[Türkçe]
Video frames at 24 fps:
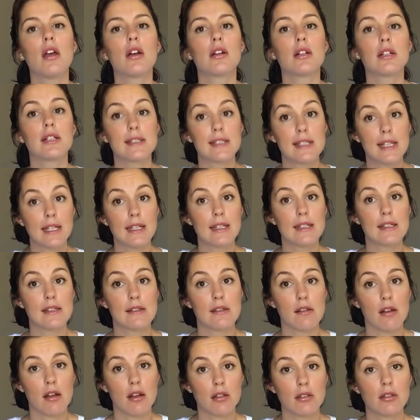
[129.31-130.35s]
48
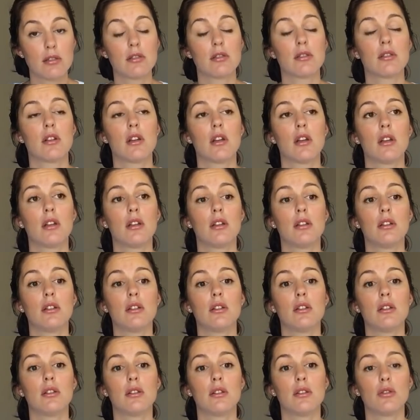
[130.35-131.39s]
saat e,
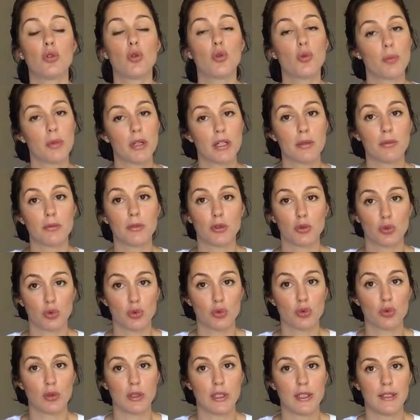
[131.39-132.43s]
yoğun bakımda
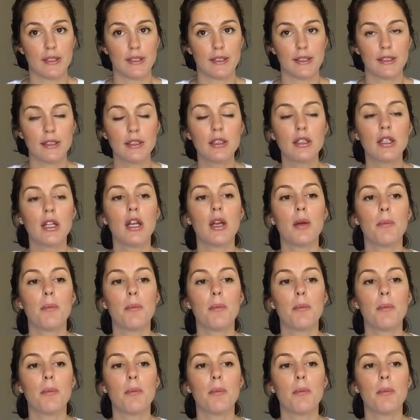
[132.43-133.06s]
tuttu Lila'yı.